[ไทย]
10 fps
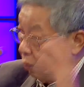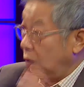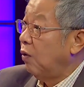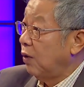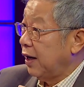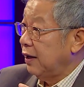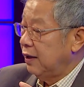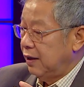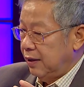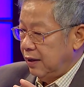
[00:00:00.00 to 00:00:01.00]
ตกลงเนี่ย
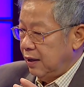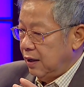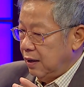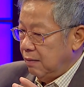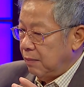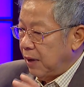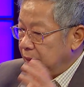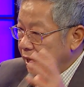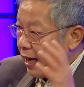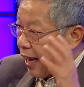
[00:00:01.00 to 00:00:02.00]
มัน
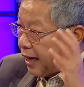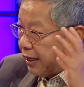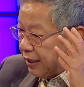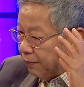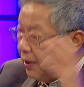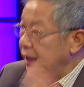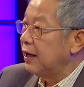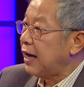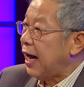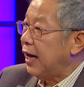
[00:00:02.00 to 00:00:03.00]
มีการดำเนิ
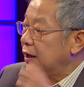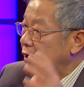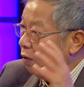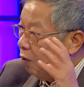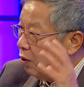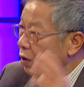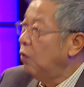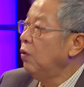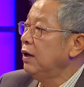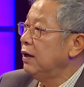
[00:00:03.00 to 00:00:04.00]
นการโอน
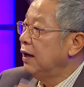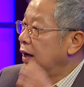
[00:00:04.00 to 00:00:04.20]
หุ้น